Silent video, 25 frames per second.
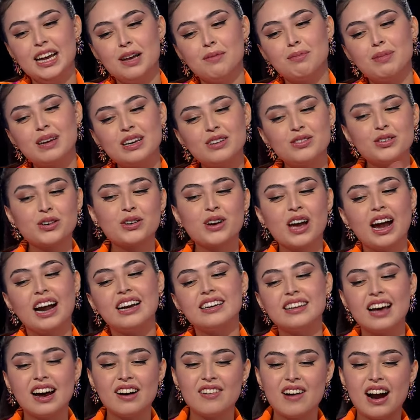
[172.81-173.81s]
Bir joker
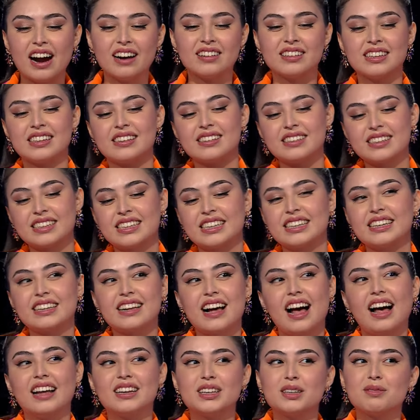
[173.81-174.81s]
daha verseniz
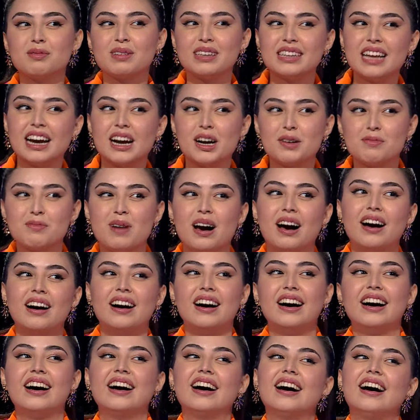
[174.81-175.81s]
kırılganlığım gider ama.
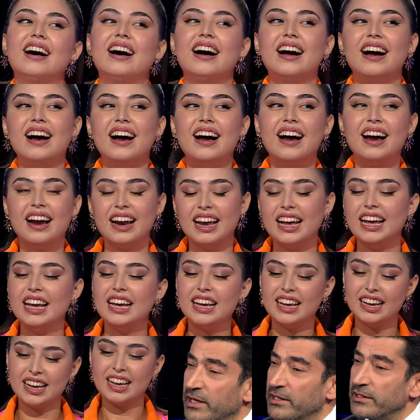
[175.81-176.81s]
Yo niye kırıldın çok
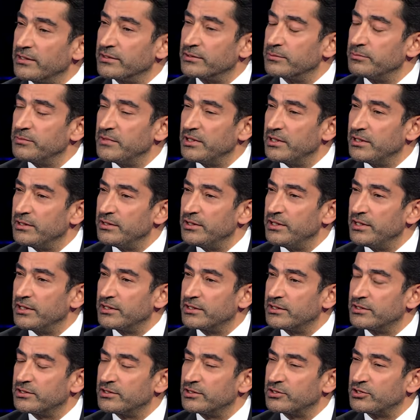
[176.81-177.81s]
merak ettim. Niye, niye
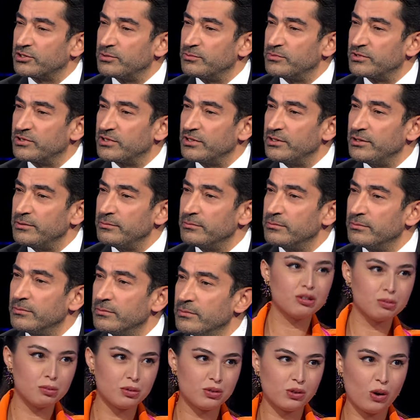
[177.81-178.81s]
kırdık şimdi seni?
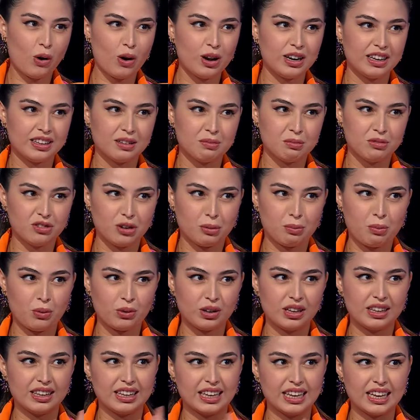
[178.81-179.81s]
Yanlış mı söyledim
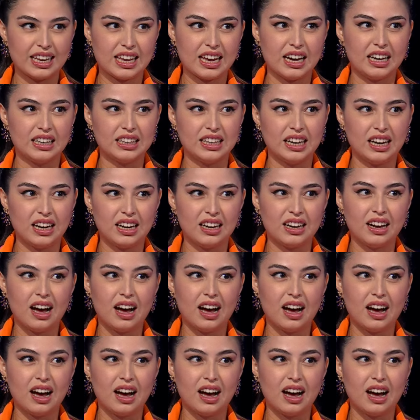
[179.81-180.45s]
Japonya'da Ikea'da?